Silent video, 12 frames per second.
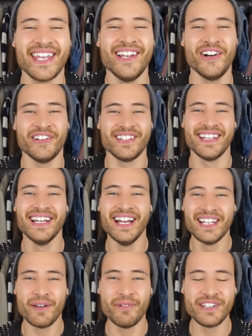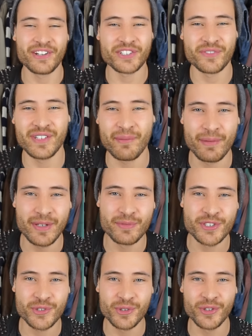Okay, Leute, da bin ich auch schon wieder bei mir
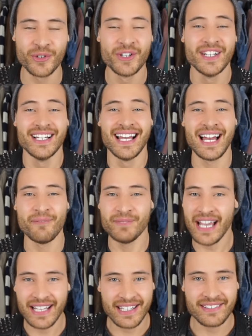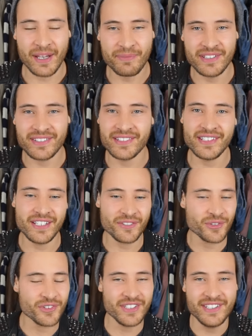im Studio. Ähm, ja, jetzt habt ihr es
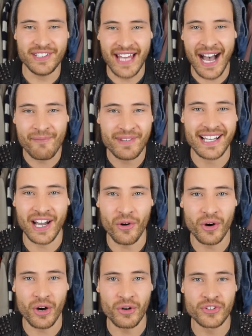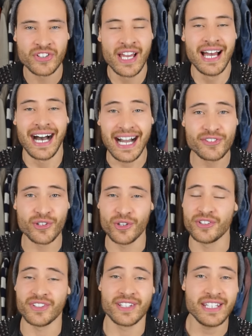gesehen, so sieht die Damenjacke auch aus. Also
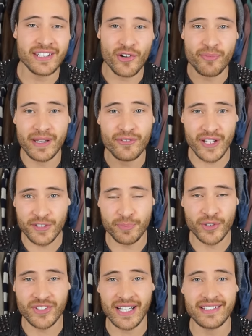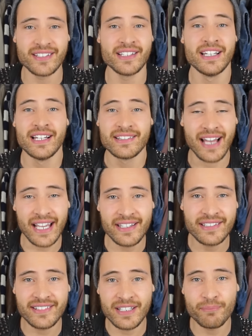Leute, geht auf meine Facebook-Seite,
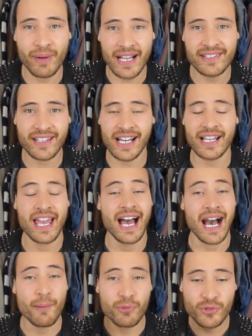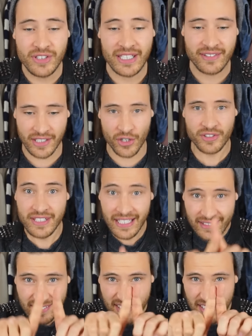teilt den Beitrag, abonniert. Ihr könnt
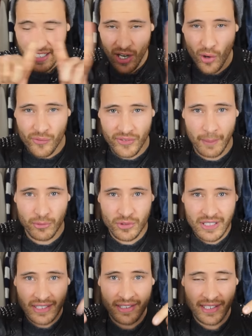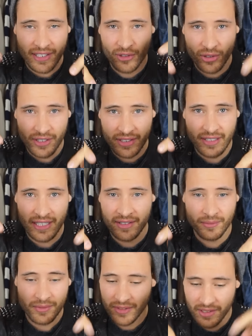jetzt hier auf Abonnieren klicken, Leute.
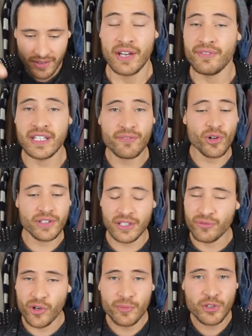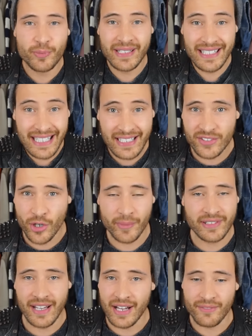Dann, äh, wenn ihr wollt, ich freue mich über jedes
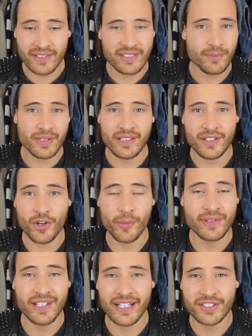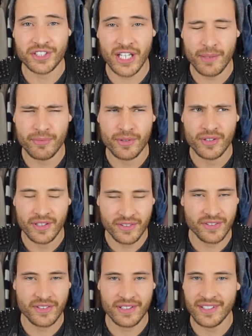Kommentar, was ihr mir in die Kommentare schreibt.
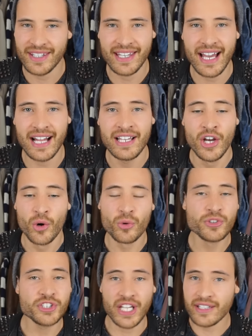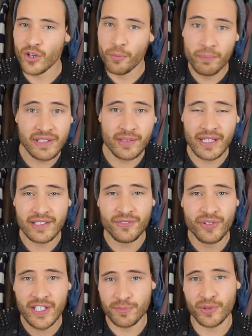Es ist richtig egal. Und checkt auch bitte mal
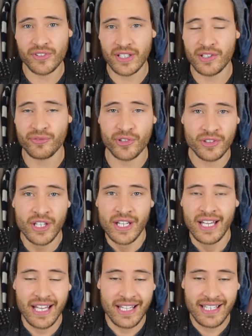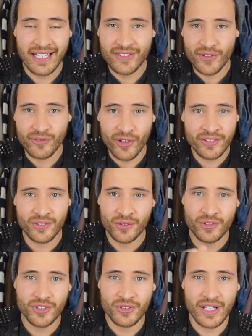die Facebook-Seite von äh, Lights of London
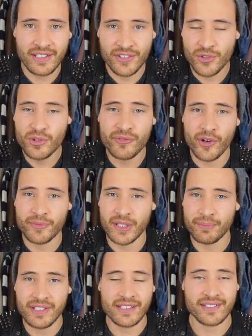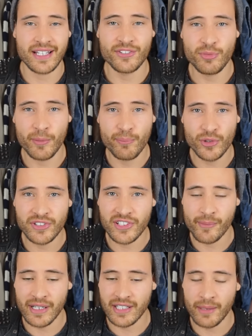und United Uniforms ab, die das Ganze überhaupt
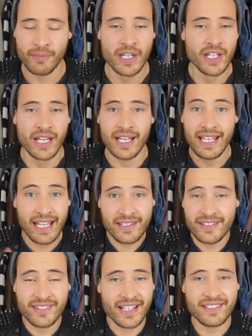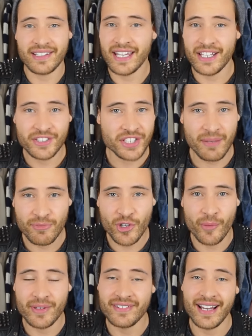möglich gemacht haben. Äh, like die Seite gerne, schreibt einen
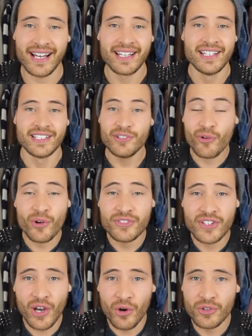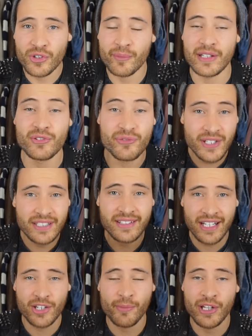Kommentar. Die freuen sich auch drum. Also vielen
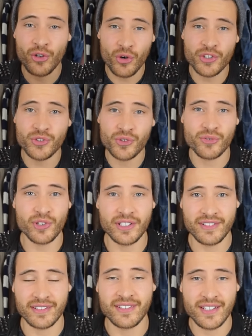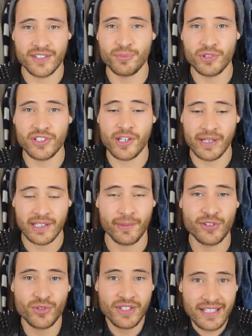Dank nochmal an euch, Jungs, wirklich, dass ihr das möglich gemacht
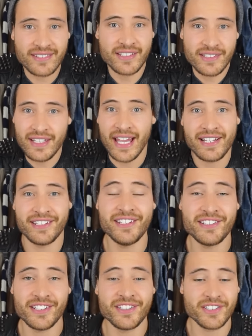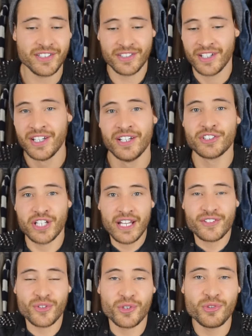habt. Also das sind die Helden, nicht ich. Ich
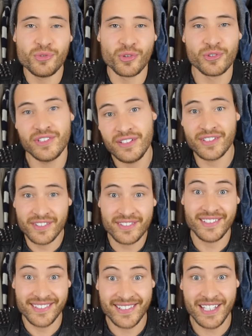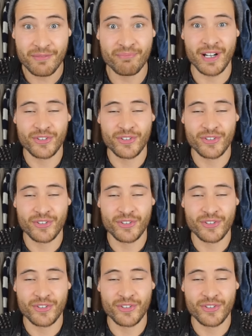schenk's euch nur und die sind's, die es geben.